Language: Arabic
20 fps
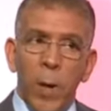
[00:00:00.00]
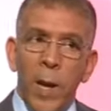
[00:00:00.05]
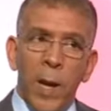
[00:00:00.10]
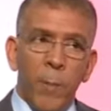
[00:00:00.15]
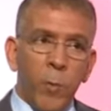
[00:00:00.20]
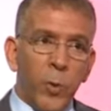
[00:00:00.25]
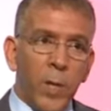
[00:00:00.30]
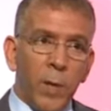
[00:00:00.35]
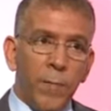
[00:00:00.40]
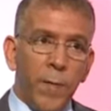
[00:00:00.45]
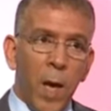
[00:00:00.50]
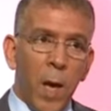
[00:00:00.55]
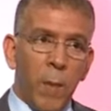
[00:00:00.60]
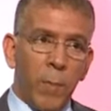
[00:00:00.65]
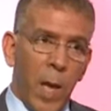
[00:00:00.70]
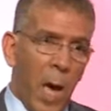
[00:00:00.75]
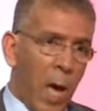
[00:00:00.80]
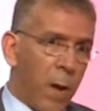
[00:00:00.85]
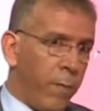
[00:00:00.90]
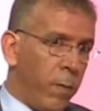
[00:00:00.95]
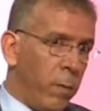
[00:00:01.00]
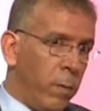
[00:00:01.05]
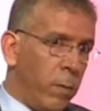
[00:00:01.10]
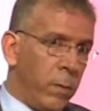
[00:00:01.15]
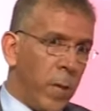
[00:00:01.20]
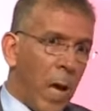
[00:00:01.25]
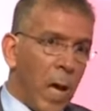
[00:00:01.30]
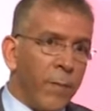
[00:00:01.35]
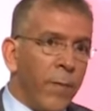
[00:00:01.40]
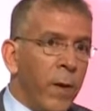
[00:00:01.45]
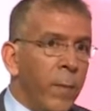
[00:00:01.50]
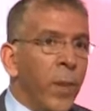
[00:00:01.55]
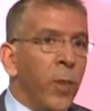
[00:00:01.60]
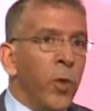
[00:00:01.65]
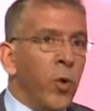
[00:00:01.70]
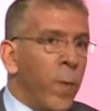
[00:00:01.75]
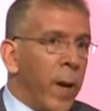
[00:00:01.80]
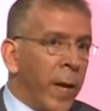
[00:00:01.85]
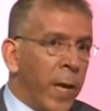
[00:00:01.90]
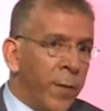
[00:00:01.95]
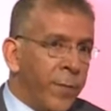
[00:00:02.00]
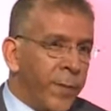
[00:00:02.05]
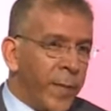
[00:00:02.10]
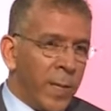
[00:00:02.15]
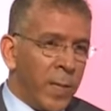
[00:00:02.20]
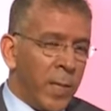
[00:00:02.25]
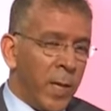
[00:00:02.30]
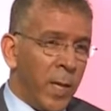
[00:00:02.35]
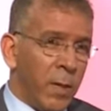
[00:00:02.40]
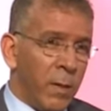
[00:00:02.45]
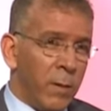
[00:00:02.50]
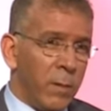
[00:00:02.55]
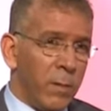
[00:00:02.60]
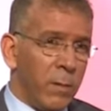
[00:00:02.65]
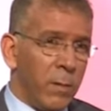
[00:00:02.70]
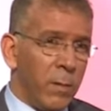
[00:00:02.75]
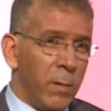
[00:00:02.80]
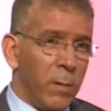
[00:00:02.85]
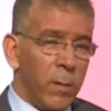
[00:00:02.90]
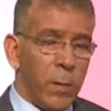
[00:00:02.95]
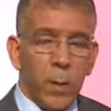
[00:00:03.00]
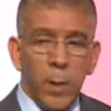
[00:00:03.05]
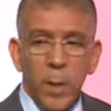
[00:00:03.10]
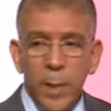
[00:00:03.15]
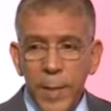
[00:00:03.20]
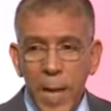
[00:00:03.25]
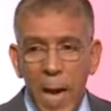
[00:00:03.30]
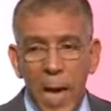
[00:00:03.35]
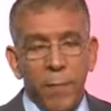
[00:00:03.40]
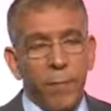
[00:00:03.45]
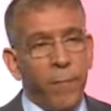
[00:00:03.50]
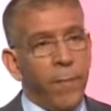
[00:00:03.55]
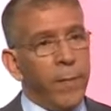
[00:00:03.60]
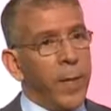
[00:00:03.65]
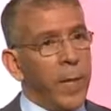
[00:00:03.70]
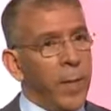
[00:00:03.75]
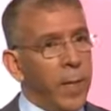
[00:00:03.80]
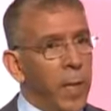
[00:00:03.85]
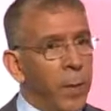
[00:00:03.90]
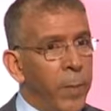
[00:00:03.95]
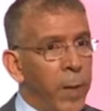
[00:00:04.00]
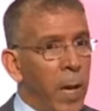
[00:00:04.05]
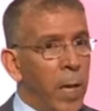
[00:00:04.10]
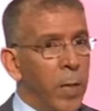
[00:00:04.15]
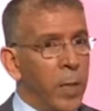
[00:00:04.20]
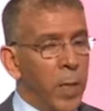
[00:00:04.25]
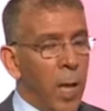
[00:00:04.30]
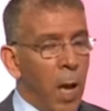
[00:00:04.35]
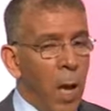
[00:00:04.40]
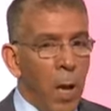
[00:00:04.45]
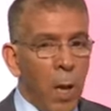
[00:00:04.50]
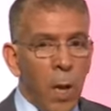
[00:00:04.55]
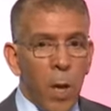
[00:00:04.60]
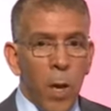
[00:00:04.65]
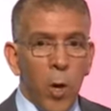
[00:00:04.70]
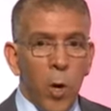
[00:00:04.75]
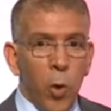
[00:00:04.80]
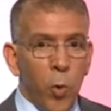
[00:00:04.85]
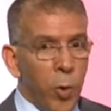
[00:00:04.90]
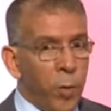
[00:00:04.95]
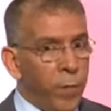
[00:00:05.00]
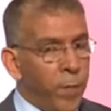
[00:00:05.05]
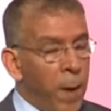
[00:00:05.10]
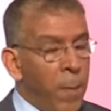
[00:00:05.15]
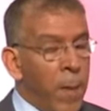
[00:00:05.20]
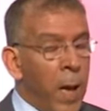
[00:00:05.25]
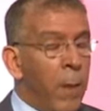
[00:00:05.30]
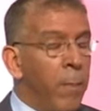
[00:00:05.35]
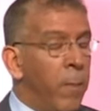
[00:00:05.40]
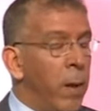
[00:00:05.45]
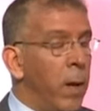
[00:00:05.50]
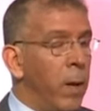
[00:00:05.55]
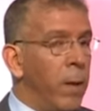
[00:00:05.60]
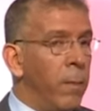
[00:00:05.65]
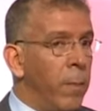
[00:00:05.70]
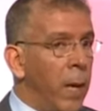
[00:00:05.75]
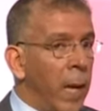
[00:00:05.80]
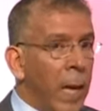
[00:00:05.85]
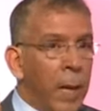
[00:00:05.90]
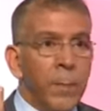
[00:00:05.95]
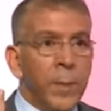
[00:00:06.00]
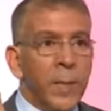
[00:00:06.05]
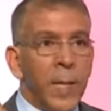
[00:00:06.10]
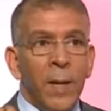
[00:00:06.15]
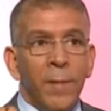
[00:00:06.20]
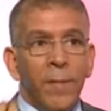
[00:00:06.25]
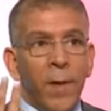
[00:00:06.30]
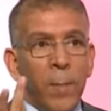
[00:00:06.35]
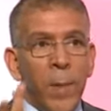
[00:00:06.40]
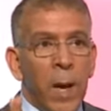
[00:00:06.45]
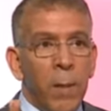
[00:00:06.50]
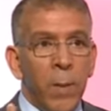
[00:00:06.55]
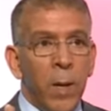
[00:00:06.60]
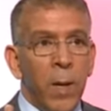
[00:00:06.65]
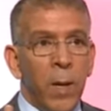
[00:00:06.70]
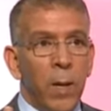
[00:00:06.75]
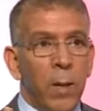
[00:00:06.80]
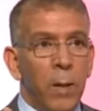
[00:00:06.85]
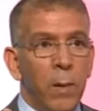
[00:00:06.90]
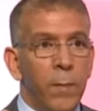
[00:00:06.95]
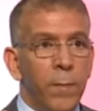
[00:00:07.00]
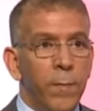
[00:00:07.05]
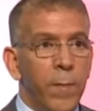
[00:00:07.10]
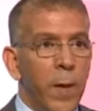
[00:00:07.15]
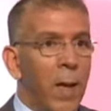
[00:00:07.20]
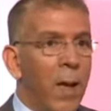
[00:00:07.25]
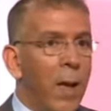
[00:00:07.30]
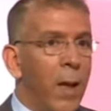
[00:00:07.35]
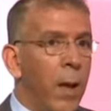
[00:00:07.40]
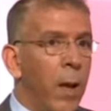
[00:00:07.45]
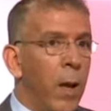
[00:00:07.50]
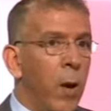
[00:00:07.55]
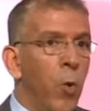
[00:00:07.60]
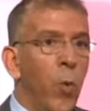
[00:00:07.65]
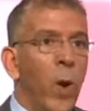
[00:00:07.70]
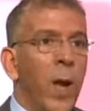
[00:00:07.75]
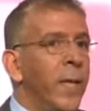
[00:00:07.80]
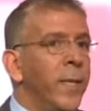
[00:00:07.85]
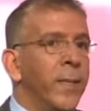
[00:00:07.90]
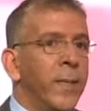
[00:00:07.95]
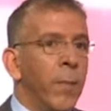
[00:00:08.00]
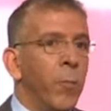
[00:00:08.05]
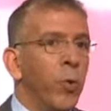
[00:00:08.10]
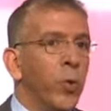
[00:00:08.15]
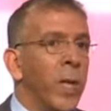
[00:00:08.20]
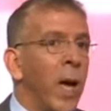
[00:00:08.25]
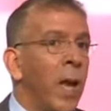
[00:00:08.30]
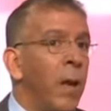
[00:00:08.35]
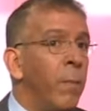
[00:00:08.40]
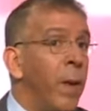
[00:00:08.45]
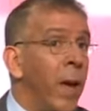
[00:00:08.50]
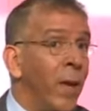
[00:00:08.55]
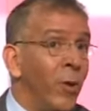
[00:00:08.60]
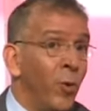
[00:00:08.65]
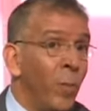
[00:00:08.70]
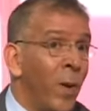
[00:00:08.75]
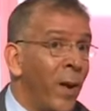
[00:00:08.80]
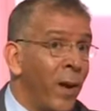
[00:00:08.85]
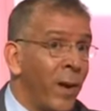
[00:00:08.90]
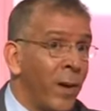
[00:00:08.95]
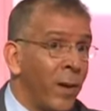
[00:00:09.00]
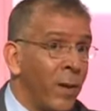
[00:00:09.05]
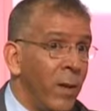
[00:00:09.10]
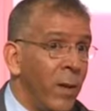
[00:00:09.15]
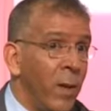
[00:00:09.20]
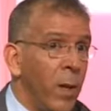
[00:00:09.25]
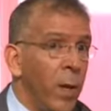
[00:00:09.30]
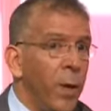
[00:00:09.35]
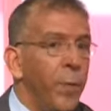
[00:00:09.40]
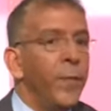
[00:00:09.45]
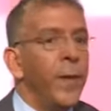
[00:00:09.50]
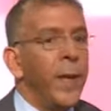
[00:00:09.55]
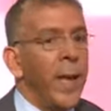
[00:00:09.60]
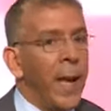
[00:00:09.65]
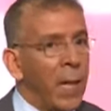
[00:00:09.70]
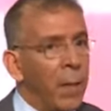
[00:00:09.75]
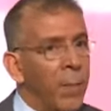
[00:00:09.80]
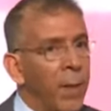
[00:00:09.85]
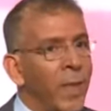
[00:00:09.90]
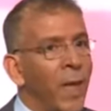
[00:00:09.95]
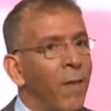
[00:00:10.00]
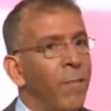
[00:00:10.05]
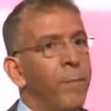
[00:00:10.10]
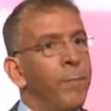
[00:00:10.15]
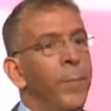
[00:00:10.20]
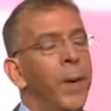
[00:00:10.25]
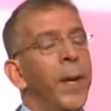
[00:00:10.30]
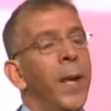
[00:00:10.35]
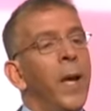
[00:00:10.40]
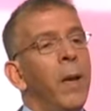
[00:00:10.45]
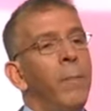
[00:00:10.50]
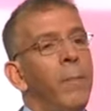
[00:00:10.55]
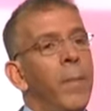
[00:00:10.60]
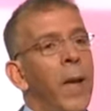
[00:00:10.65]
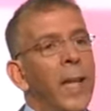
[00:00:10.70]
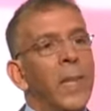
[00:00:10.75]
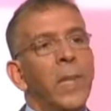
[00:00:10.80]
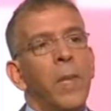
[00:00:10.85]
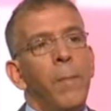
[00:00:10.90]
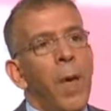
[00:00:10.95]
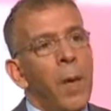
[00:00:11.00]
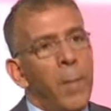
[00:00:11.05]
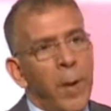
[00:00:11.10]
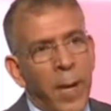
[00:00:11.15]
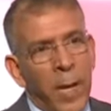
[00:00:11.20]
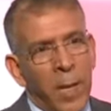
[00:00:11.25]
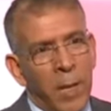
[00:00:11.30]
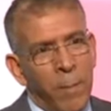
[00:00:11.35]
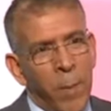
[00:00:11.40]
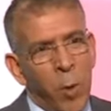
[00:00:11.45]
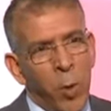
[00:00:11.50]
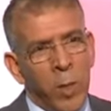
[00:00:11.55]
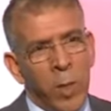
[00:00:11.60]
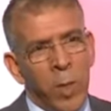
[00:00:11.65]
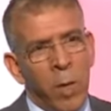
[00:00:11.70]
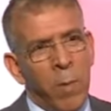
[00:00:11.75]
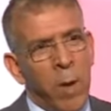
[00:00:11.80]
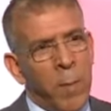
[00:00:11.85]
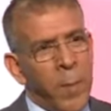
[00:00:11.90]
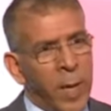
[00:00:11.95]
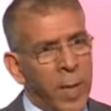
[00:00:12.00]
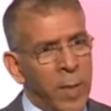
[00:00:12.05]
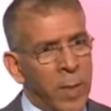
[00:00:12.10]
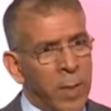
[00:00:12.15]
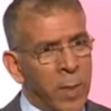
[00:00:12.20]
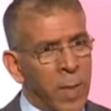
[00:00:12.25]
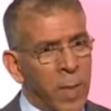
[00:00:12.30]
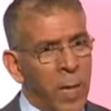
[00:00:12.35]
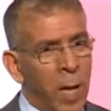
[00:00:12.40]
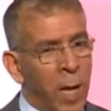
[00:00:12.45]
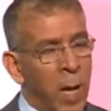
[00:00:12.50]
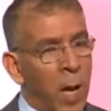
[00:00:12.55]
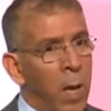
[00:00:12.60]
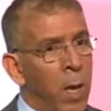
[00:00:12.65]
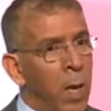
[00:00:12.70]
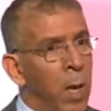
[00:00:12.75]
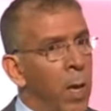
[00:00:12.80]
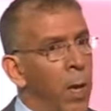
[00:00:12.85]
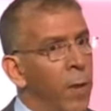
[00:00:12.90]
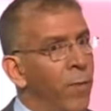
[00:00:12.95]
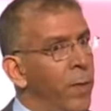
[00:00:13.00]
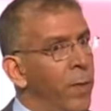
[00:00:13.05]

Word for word: حاجة أخرى وأنا متفهم نعرف نعرف المنظومة كيف تسير صحيح نعرف كثير من الأشياء ونفهمها بالغمزة نفهمها بال... فهو ليس مطالب بأن يبرر في نهاية المطاف بالرغم حتى مهما كانت المودة ومهما